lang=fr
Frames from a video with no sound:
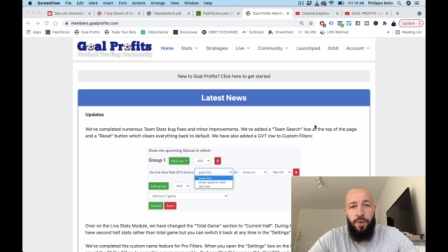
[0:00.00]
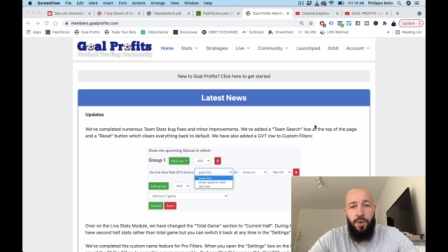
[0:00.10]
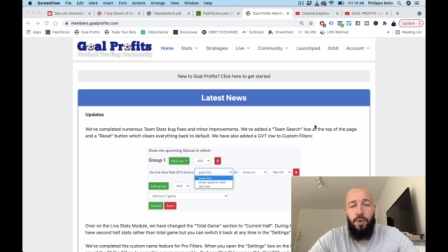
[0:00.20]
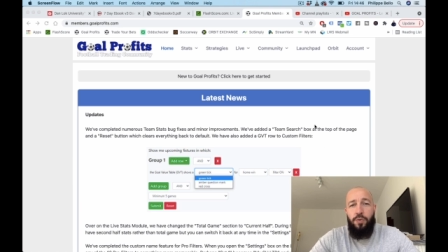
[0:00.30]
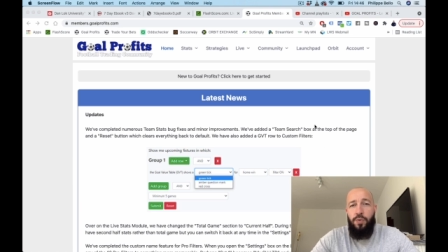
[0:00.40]

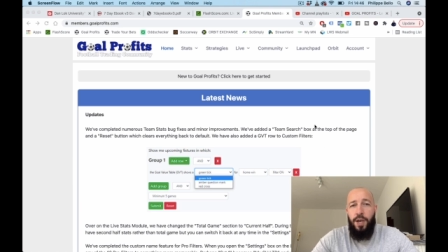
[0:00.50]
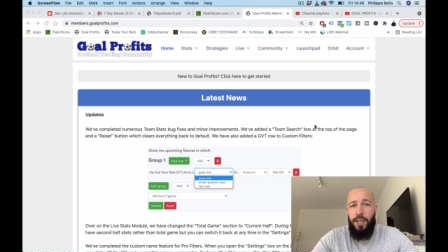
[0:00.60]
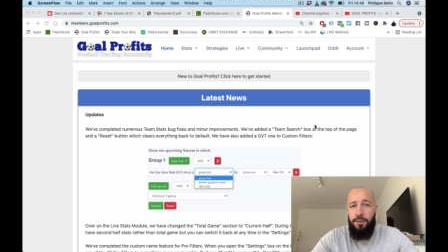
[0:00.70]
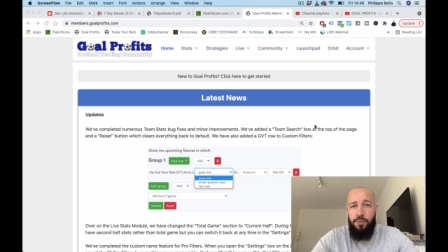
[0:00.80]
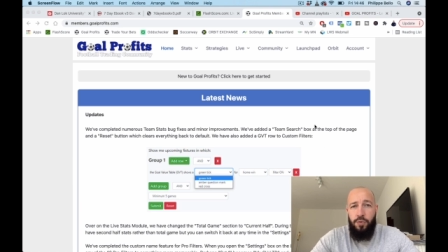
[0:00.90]
quand tu
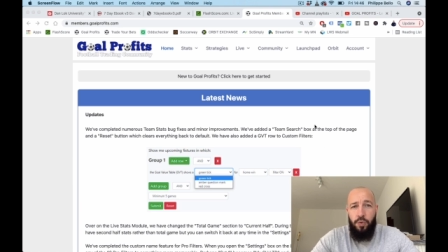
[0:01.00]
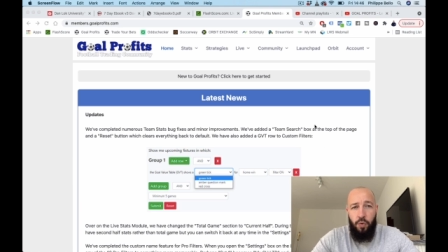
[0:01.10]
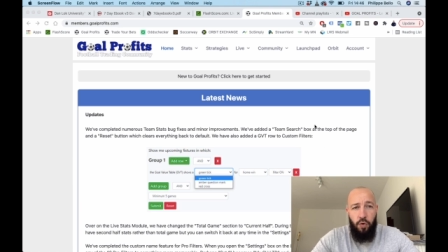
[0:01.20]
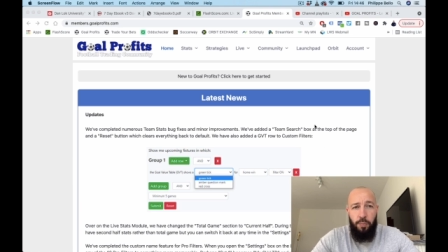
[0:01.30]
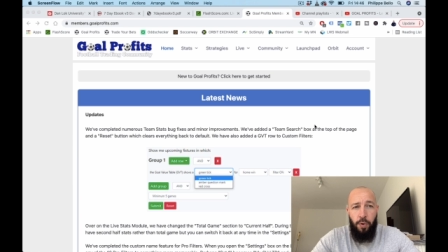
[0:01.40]
arrives
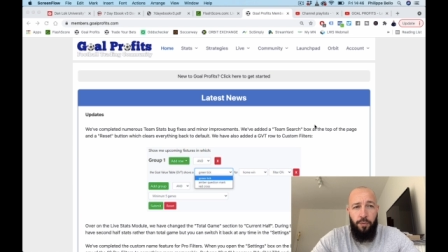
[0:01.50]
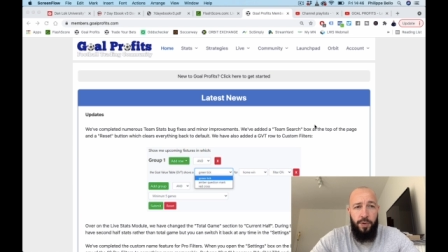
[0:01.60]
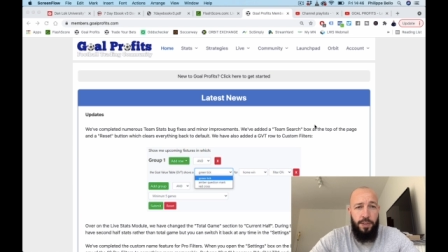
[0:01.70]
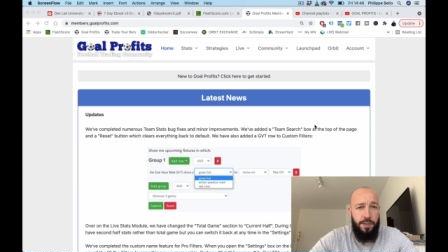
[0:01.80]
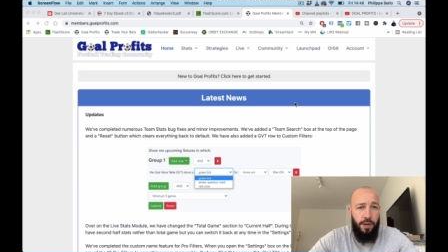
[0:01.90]
sur Goal
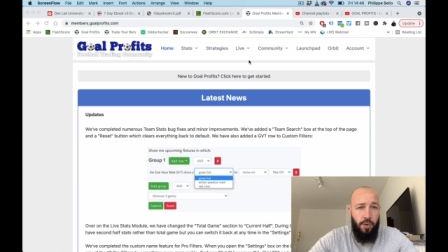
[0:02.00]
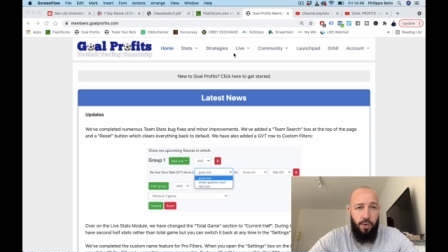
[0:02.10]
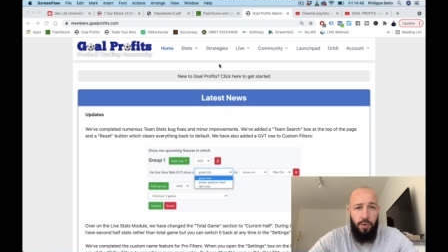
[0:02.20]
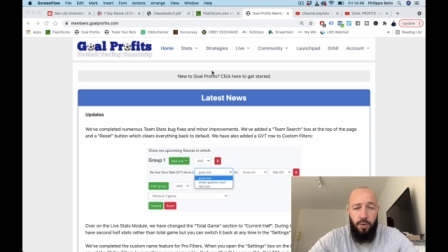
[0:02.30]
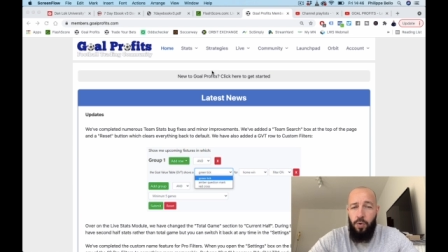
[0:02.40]
Profits,
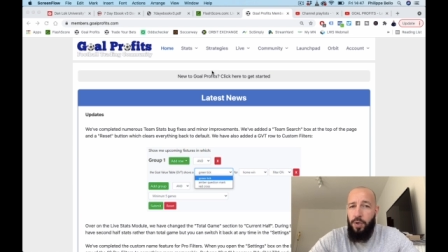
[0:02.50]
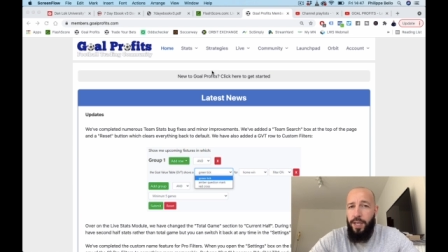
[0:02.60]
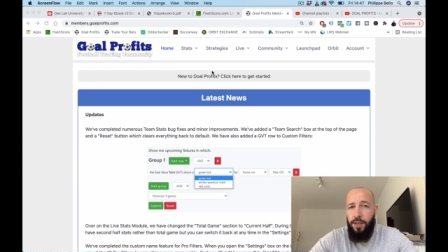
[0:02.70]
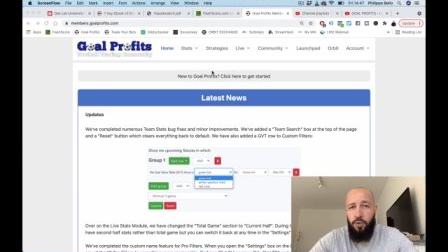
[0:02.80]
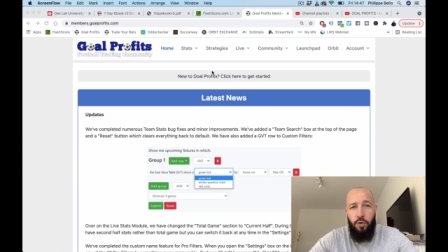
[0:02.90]
alors le
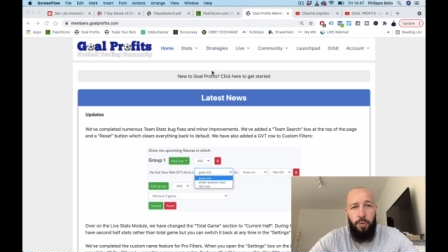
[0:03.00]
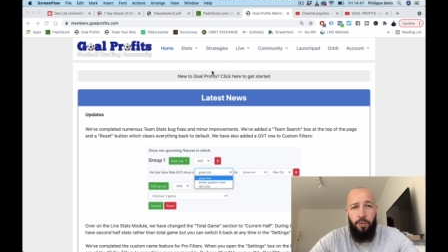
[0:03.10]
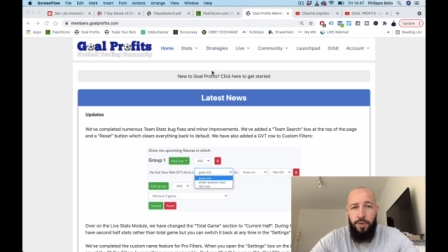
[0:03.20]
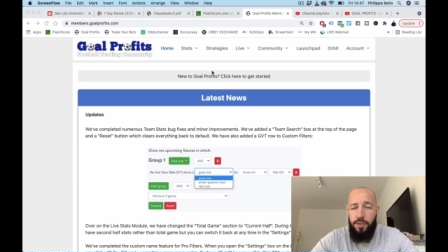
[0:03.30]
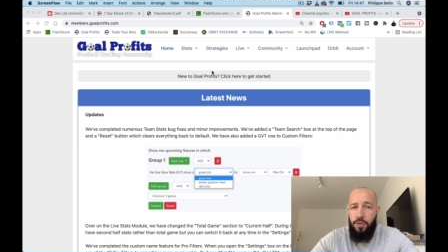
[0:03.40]
lien de Goal
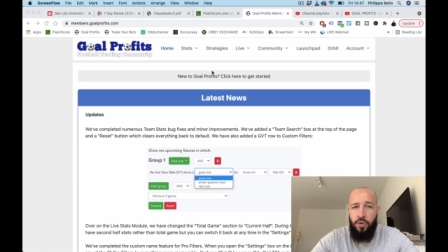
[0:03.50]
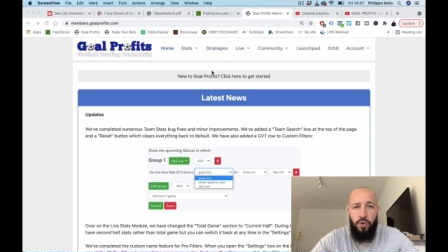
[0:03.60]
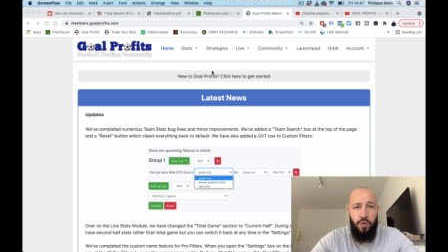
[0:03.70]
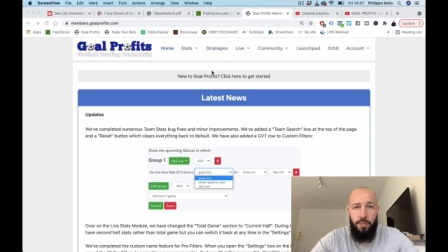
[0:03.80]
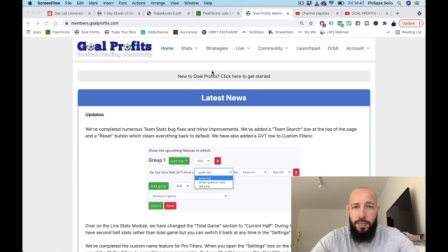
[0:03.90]
Profits,
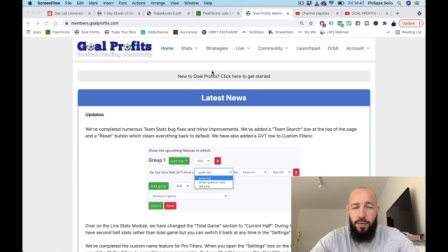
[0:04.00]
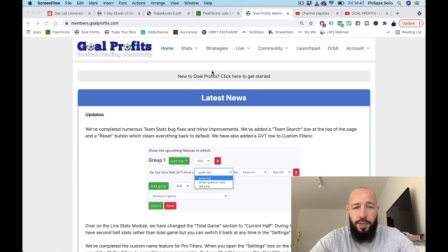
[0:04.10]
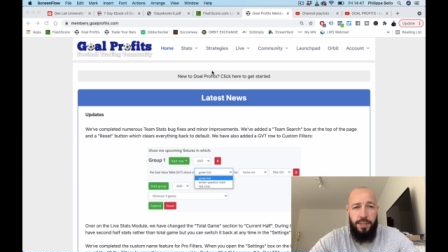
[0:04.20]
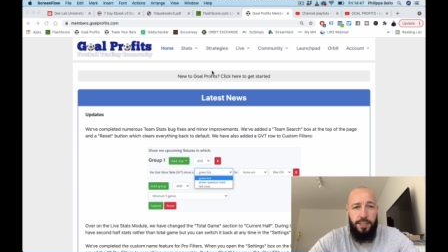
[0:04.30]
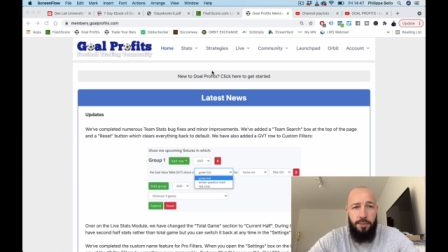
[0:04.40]
je te le mets dans
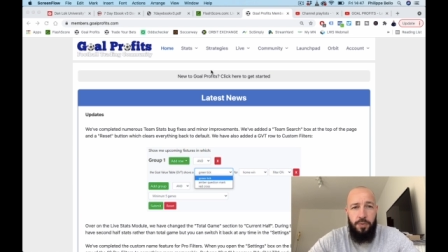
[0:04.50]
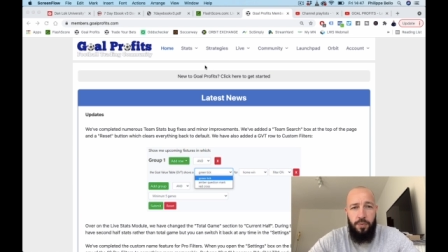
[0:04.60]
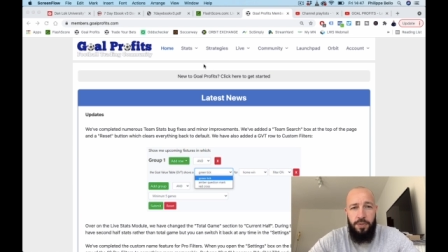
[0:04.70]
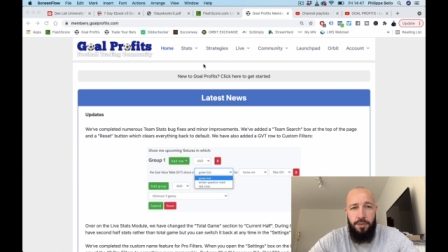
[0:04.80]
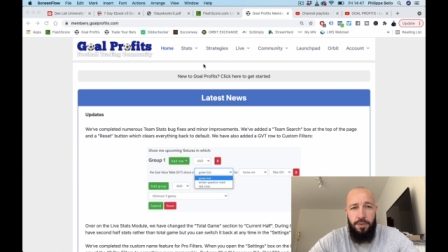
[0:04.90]
la
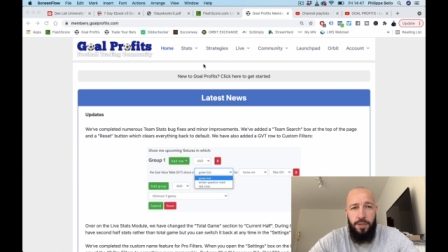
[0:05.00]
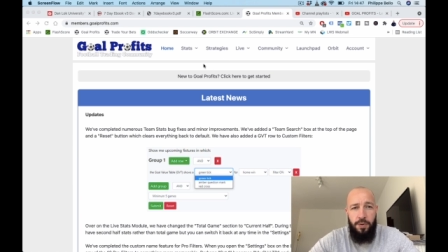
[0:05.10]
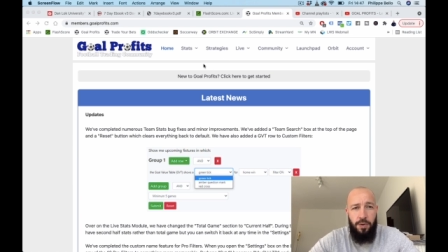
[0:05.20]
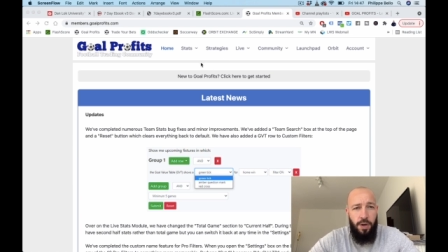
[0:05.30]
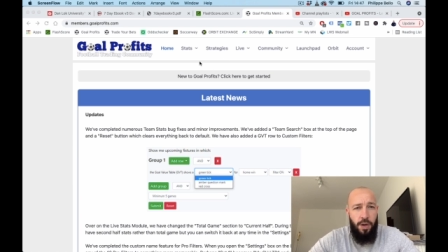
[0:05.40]
description de cette
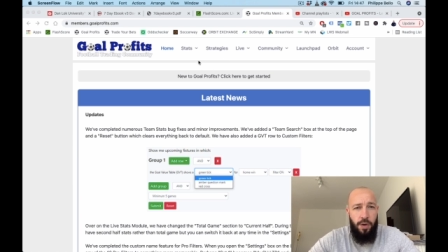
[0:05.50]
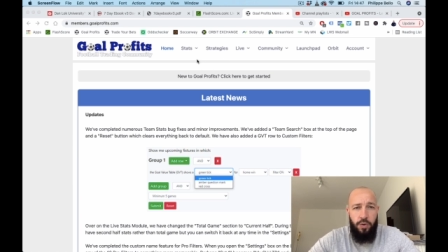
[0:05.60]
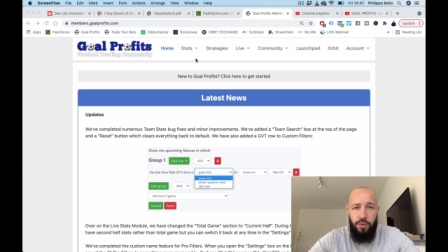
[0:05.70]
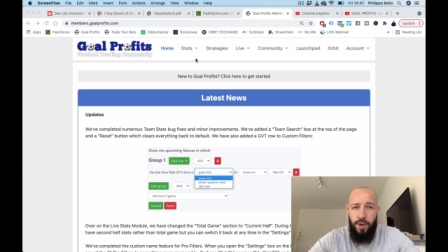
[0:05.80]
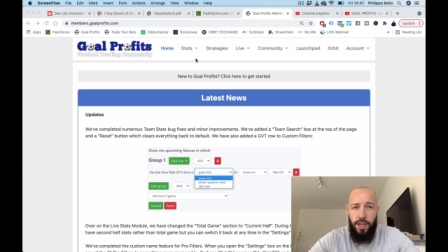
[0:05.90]
vidéo,
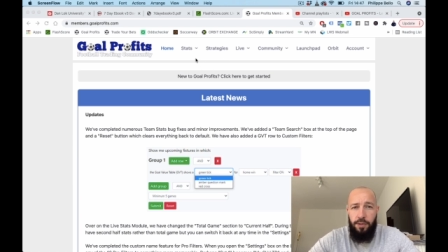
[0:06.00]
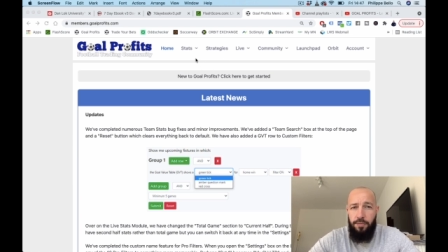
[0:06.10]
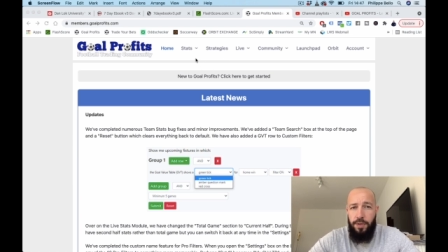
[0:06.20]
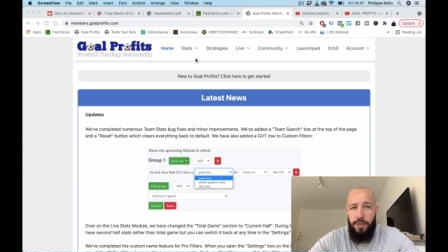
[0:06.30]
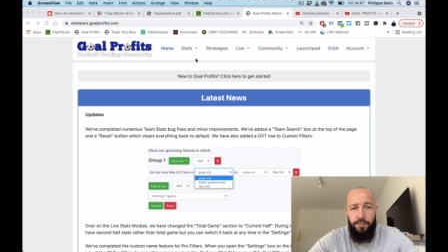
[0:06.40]
tu vas
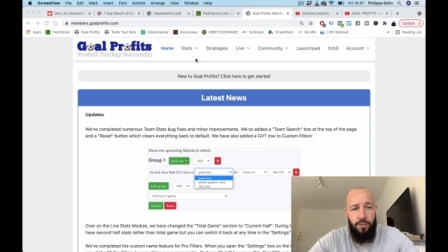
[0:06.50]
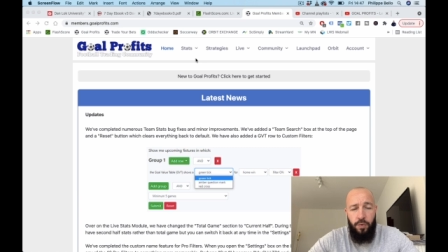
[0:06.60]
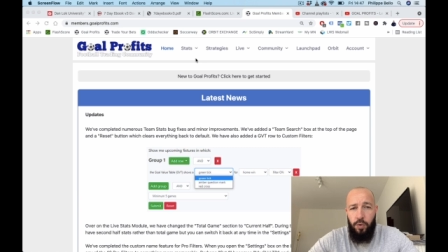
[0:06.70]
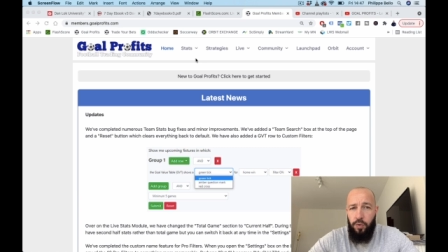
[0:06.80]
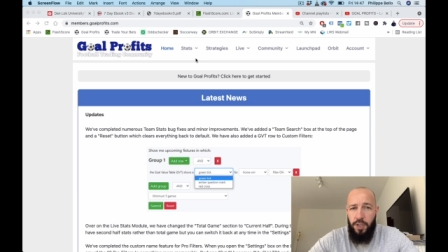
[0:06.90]
arriver
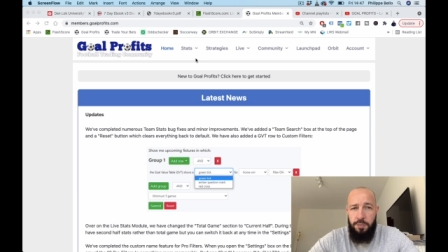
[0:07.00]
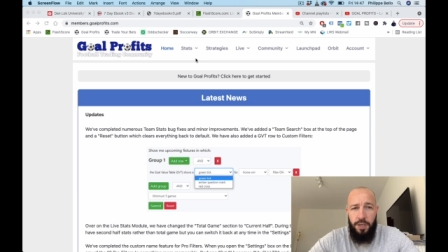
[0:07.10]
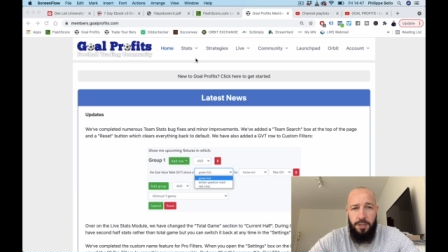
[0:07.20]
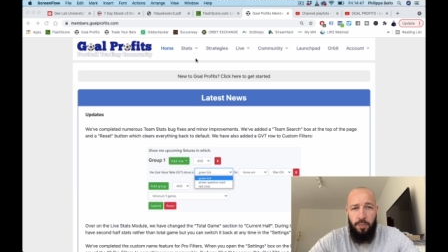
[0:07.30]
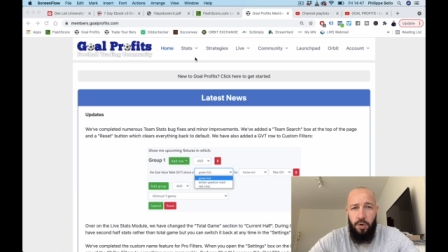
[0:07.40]
dans ton
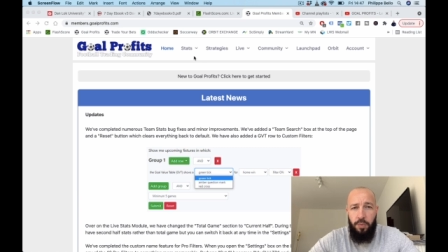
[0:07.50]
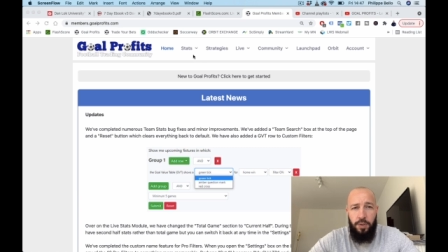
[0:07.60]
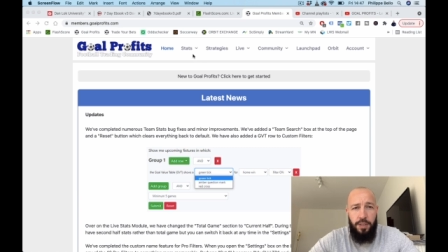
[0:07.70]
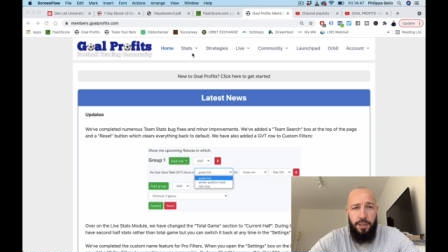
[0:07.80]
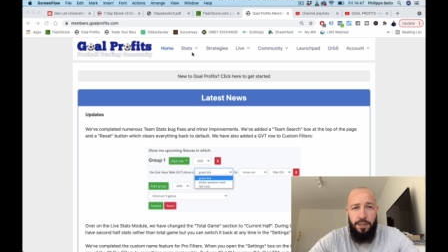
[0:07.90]
espace
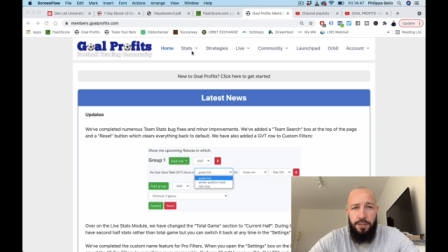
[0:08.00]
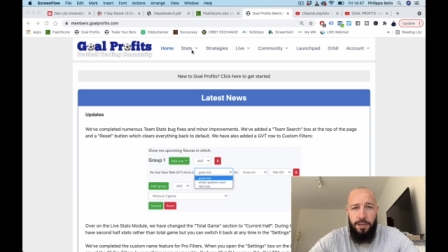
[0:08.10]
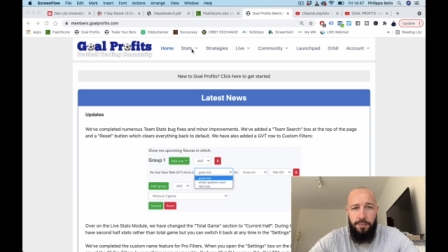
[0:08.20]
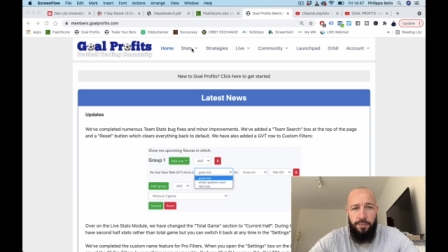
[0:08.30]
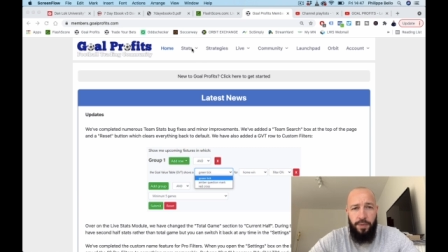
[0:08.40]
membre qui est
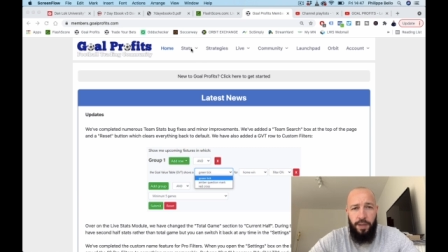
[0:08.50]
ici,